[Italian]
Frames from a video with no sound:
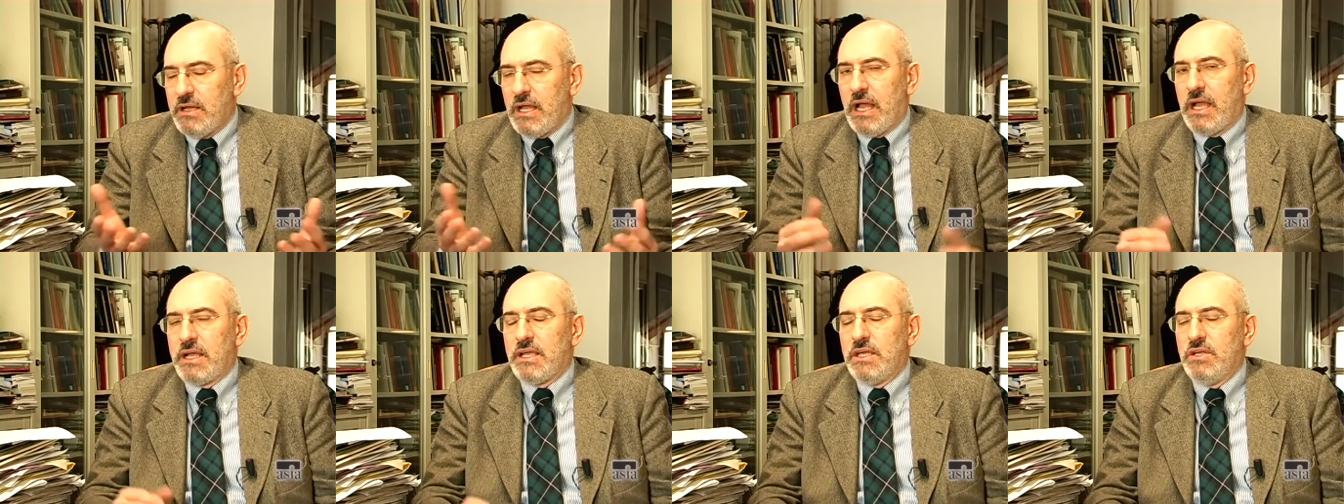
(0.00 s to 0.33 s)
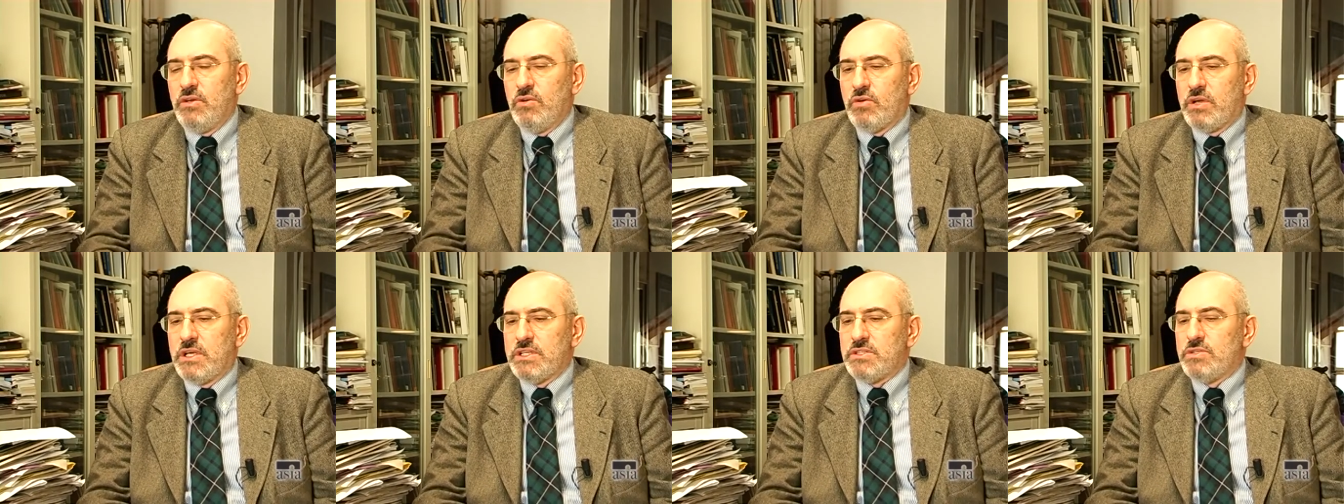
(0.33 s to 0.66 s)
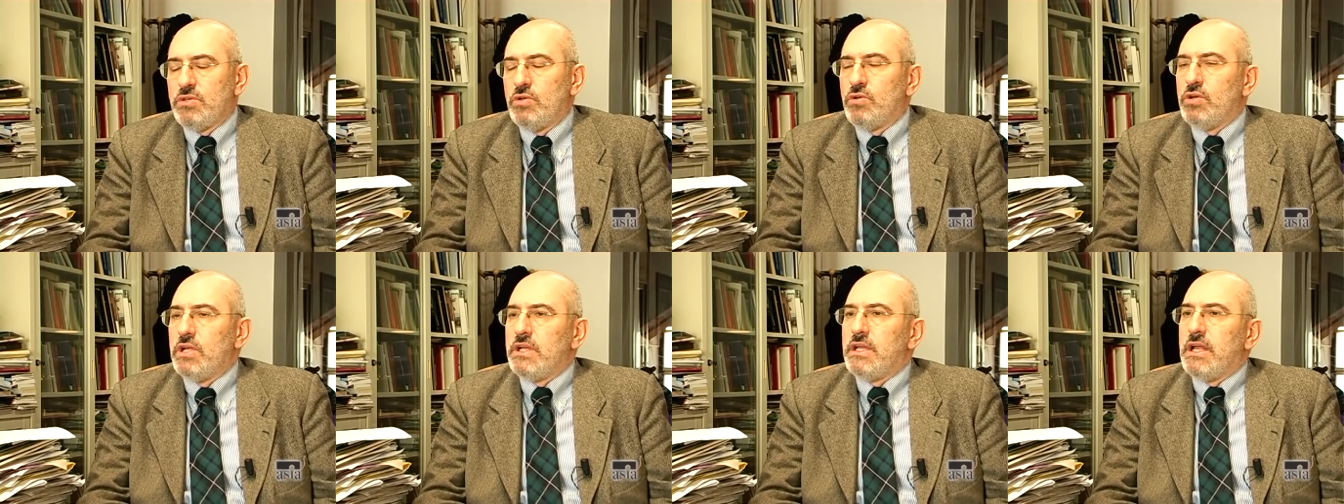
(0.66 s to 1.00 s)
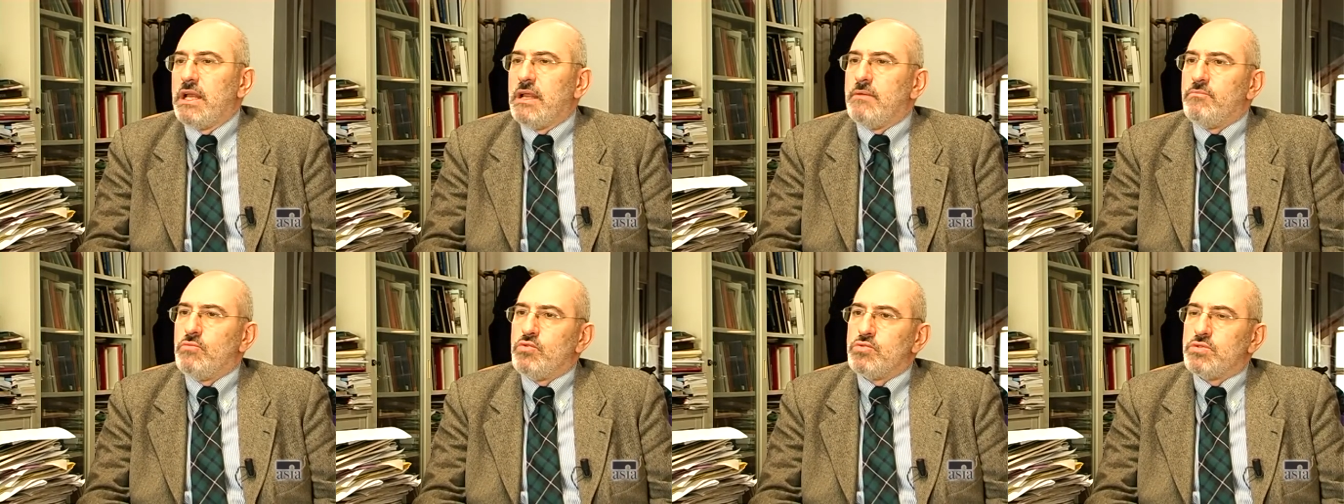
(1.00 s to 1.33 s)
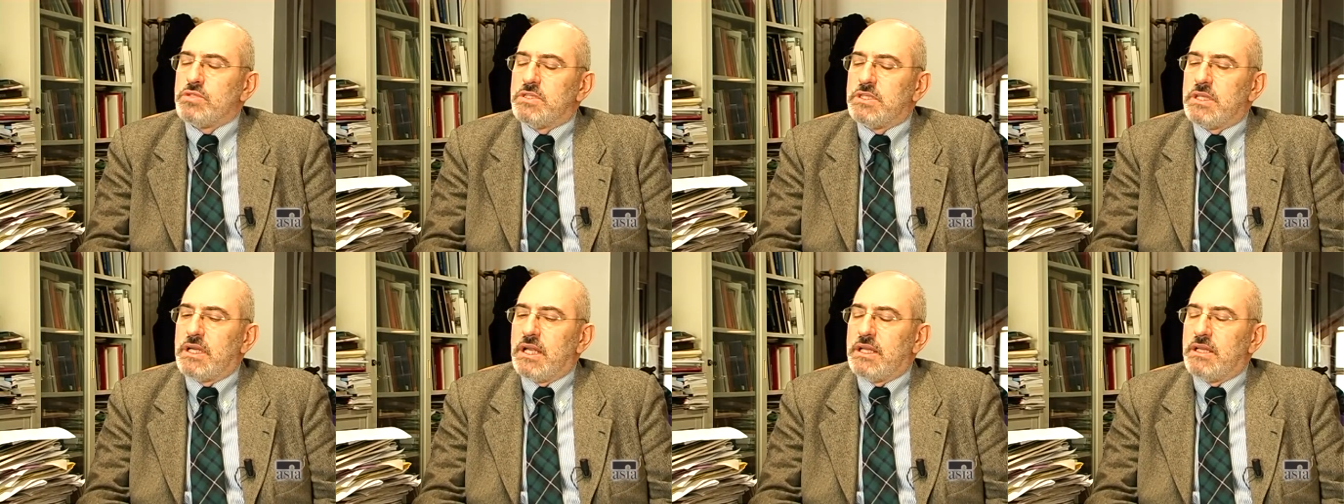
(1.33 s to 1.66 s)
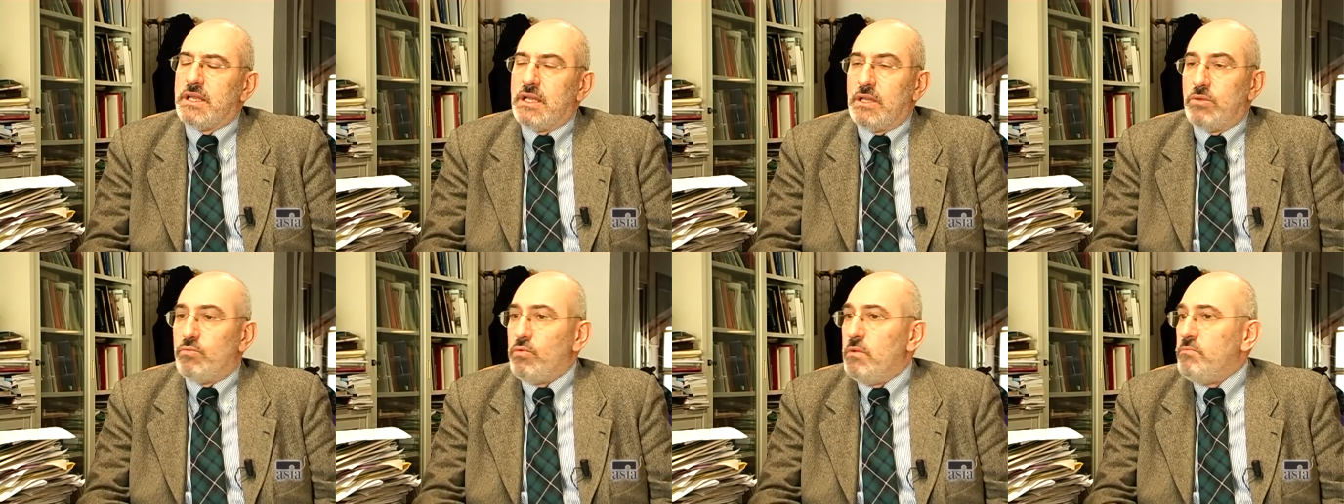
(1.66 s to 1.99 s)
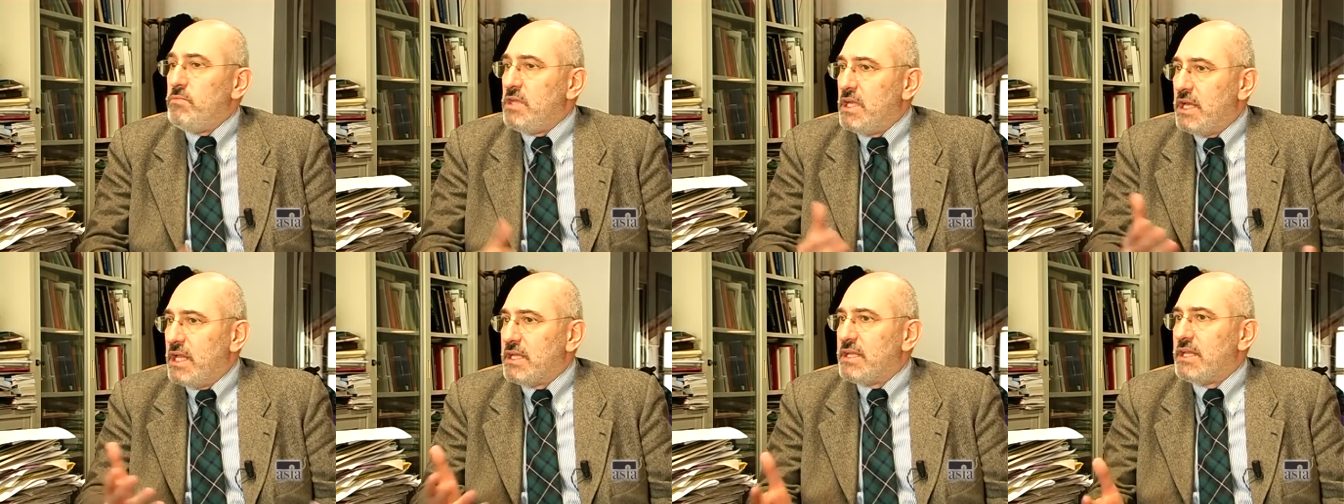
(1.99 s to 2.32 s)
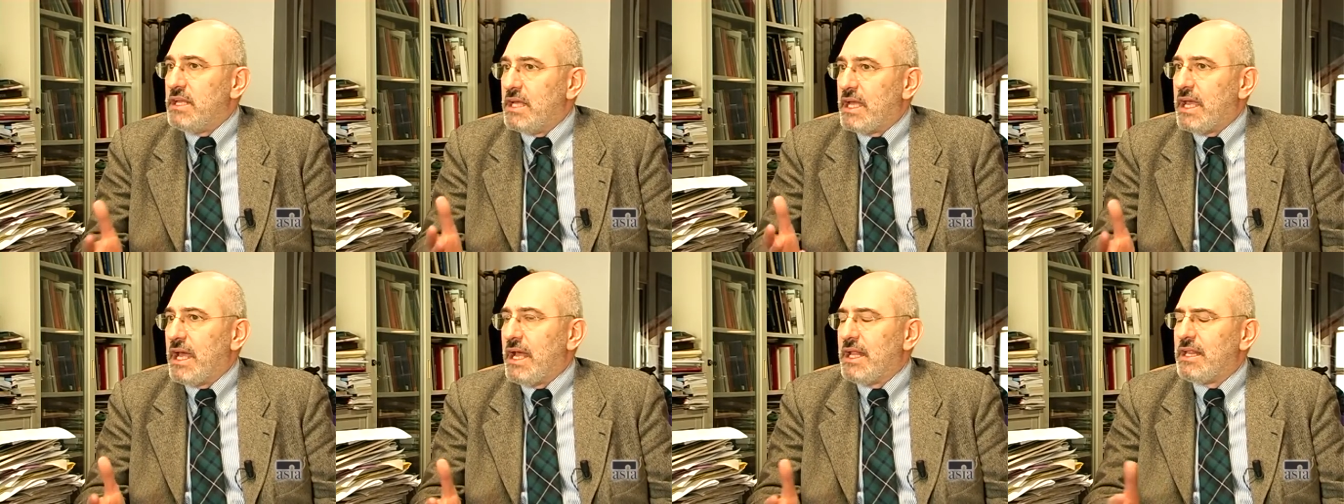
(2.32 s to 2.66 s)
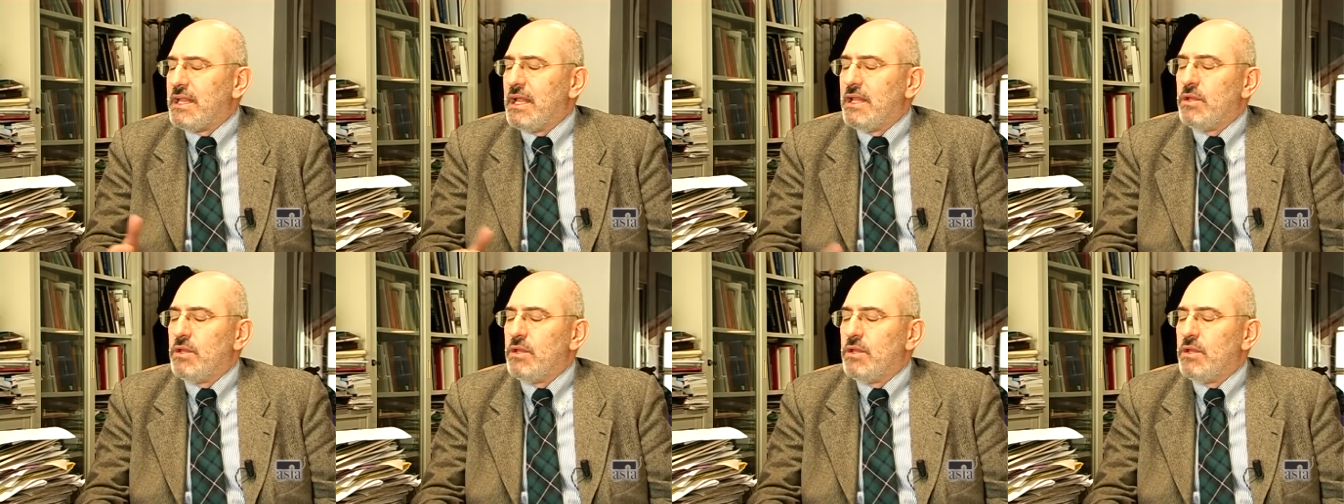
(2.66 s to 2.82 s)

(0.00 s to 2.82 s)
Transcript: anche in occasione della mostra del 2000 dedicata